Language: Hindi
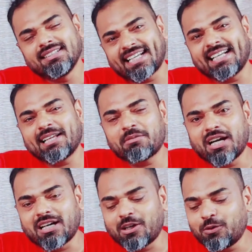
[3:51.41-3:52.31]
second time
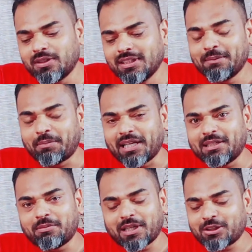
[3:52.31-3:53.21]
खा रहा हूँ
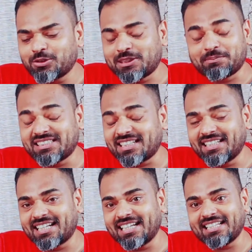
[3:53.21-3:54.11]
पहली बार तो चिप नीचे
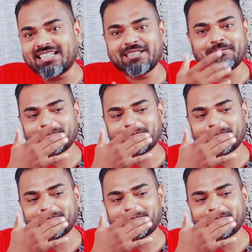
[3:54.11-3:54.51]
गिर गई थी